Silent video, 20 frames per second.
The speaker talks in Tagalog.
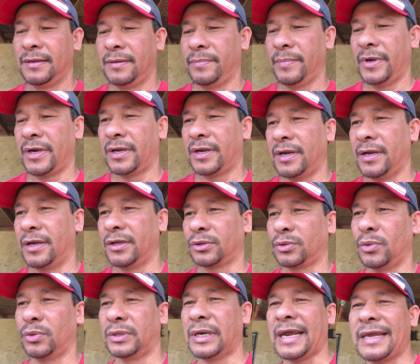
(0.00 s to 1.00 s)
pag uh,
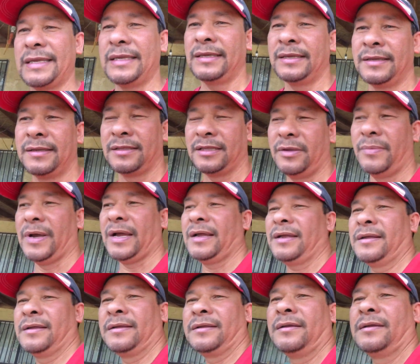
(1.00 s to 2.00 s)
too dry, di ba?
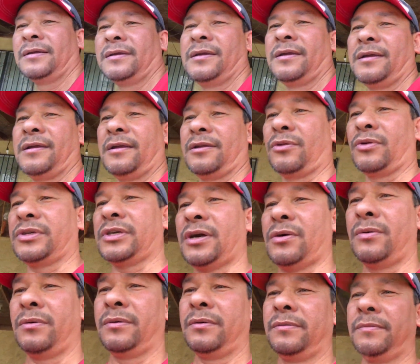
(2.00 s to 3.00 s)
Ito siya oh.